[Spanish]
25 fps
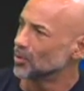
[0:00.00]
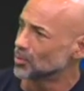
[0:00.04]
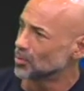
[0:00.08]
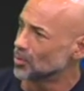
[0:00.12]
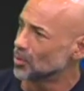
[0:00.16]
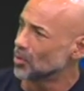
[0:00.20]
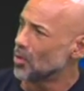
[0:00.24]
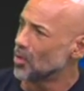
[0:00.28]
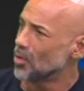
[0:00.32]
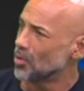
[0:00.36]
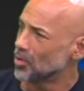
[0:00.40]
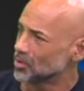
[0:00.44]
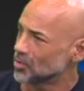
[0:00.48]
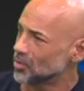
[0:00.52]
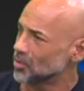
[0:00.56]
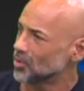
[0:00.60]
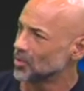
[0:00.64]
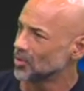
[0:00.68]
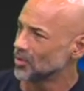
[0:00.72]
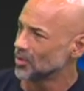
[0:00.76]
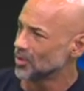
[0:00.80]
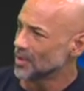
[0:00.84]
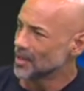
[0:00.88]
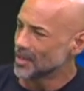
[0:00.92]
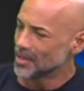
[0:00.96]
aniversario
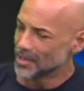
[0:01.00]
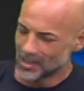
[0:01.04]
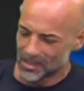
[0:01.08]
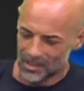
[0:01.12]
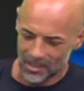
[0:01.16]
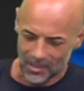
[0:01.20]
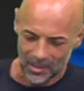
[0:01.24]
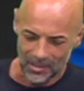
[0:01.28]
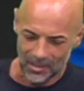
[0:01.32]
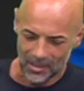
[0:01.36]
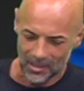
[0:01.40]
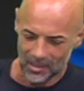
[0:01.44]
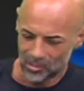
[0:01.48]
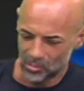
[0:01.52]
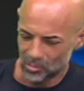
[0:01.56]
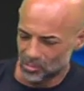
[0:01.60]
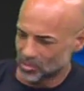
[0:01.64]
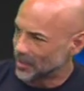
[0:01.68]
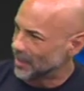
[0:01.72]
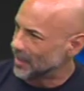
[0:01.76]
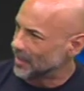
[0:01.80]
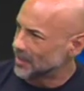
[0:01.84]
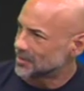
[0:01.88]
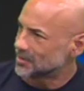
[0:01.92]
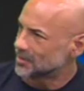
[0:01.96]
luctuoso. Y tú
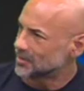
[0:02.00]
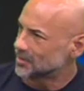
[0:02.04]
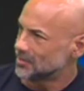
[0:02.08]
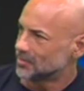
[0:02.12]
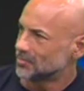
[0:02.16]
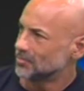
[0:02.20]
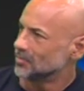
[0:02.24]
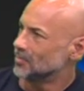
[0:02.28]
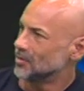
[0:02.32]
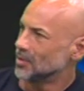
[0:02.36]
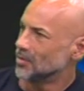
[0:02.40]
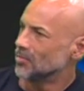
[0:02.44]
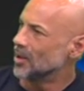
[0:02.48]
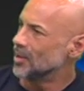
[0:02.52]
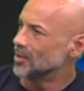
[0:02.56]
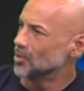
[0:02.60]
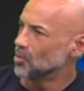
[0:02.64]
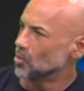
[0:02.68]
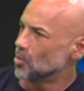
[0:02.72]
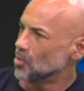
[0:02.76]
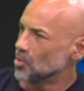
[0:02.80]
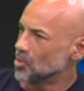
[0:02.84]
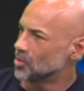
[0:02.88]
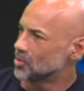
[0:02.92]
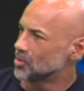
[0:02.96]
sigues igual de
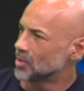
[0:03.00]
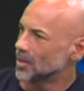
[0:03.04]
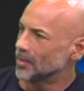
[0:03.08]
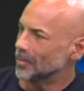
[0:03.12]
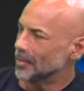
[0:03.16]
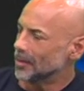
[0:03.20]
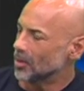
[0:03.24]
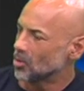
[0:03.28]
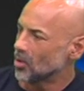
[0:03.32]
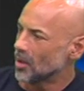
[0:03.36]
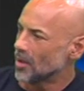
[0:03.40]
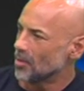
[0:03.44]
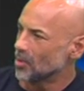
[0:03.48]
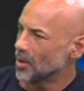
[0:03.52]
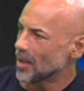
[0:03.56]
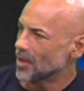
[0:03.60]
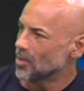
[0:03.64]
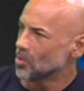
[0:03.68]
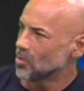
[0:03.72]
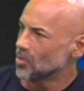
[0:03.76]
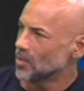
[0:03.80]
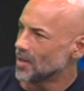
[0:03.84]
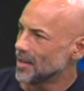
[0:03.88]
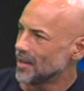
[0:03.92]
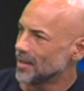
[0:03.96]
orgulloso de haber
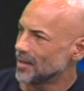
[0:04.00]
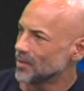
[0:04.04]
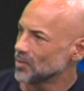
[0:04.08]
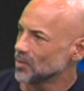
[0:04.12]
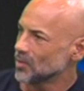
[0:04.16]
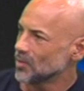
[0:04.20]
colaborado con él, ¿no?